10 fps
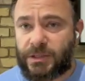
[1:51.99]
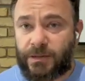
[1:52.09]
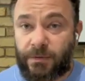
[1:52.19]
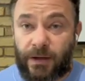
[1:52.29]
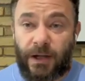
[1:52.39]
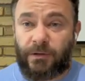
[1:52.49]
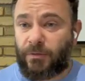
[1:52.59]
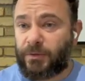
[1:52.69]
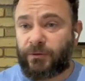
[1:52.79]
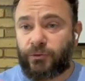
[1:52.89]
для Баканова
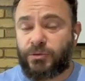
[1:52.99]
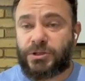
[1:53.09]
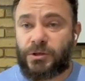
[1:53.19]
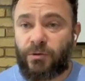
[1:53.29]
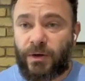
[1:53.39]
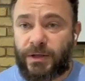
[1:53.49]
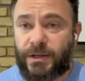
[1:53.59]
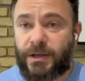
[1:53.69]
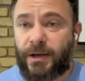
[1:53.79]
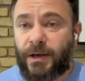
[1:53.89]
было в том числе
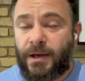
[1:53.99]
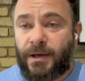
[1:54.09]
увольнение